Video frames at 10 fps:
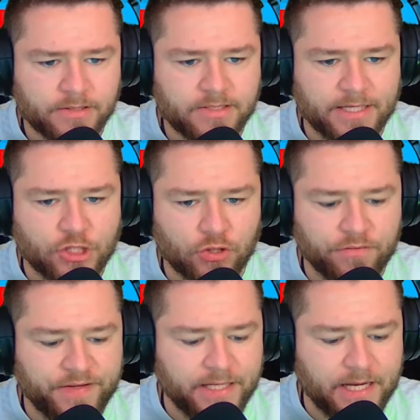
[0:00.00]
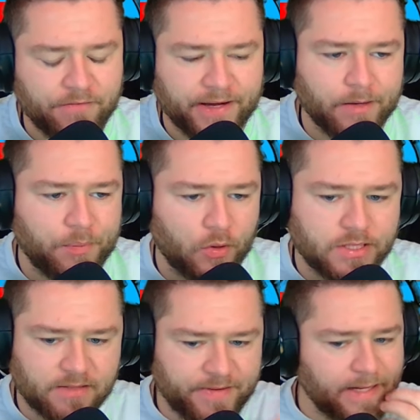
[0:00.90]
seht schon, wie die hier
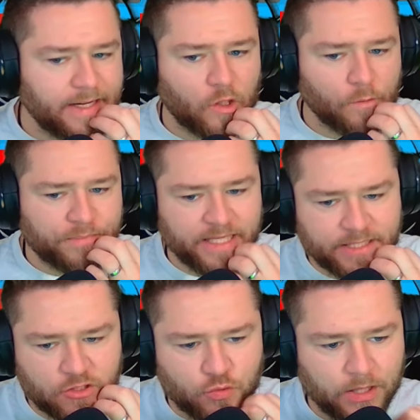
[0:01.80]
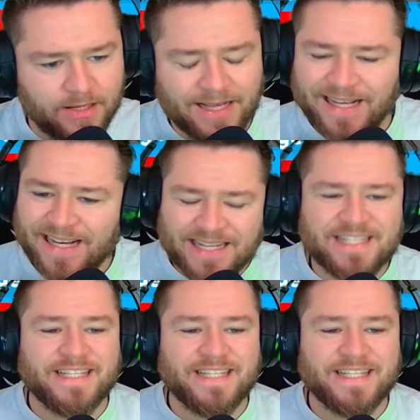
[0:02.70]
weggebröselt werden, da kommt nichts durch. Ist